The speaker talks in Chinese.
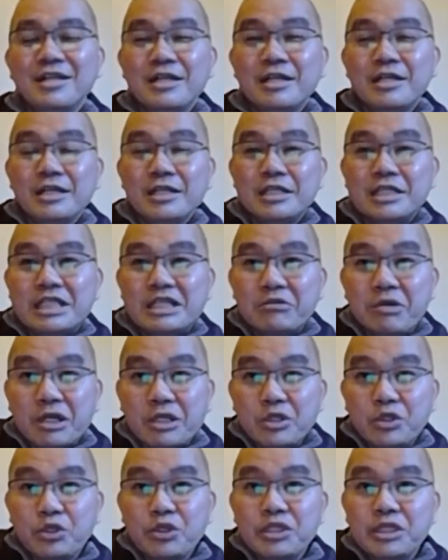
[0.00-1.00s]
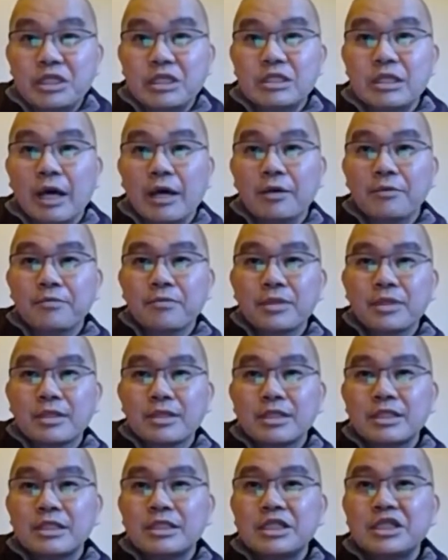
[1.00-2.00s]
这位居士啊，
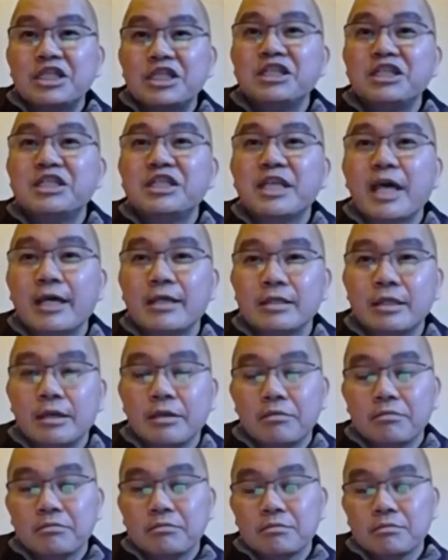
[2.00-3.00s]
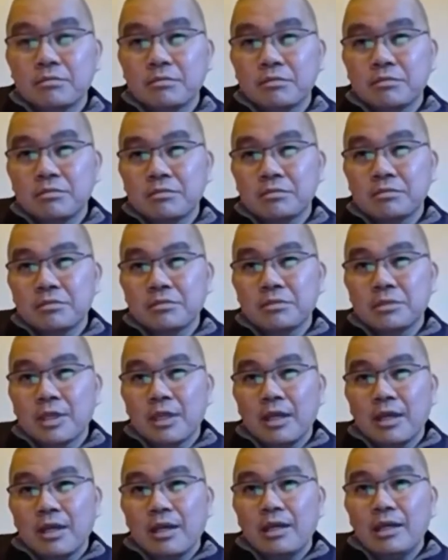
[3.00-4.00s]
是新山的，
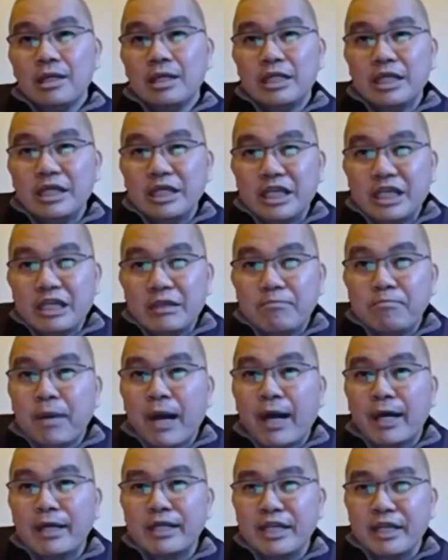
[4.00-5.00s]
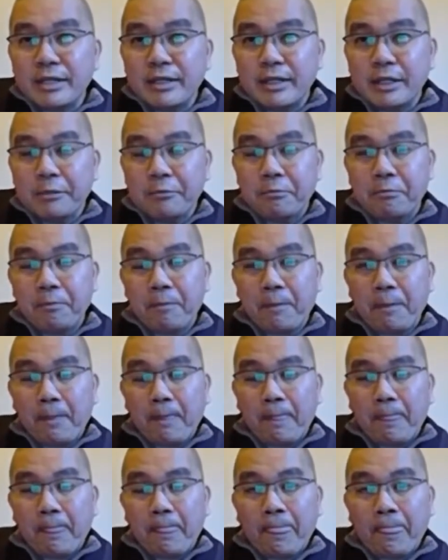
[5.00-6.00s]
二零一八年呢。
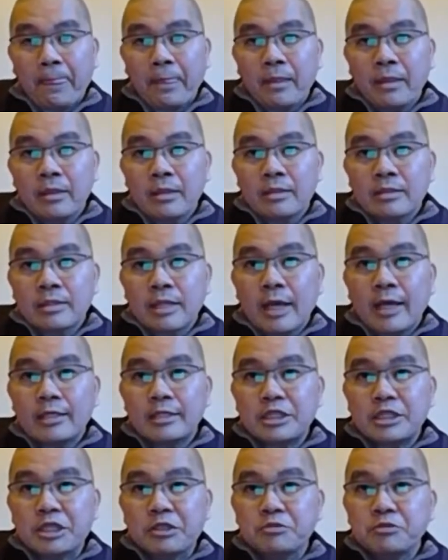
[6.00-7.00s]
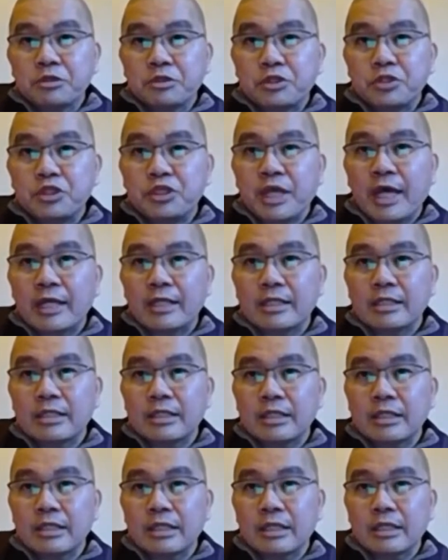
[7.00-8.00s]
他请我去他
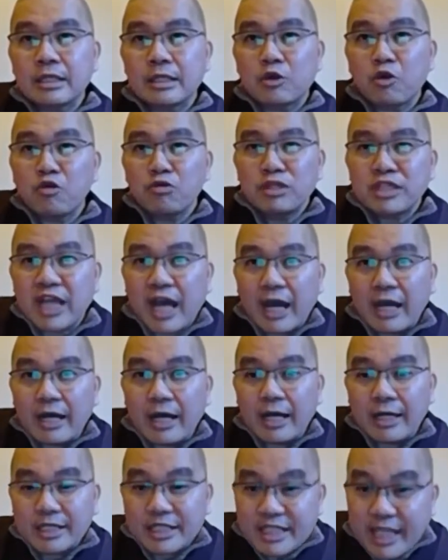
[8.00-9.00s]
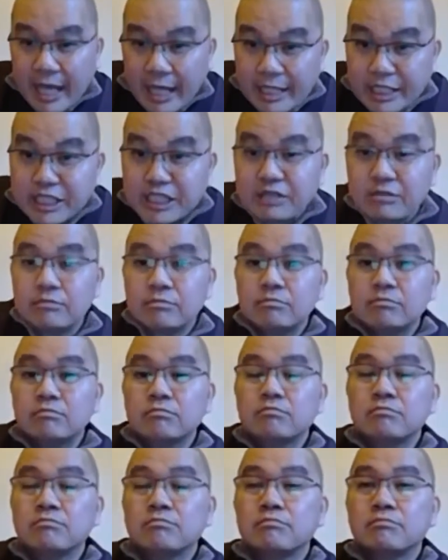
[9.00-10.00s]
的工厂啊，洒净，
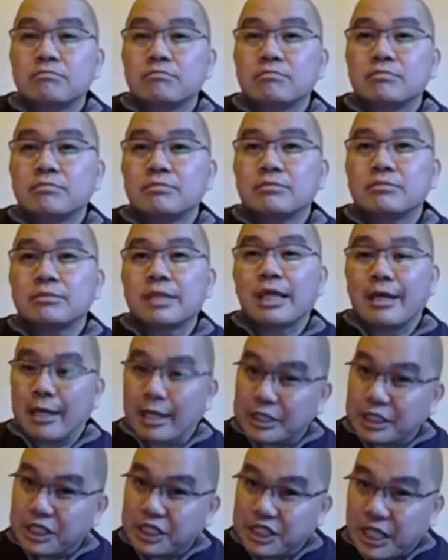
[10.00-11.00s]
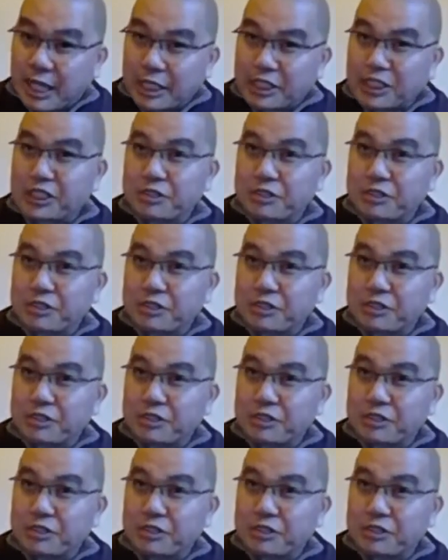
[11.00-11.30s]
他是洒净。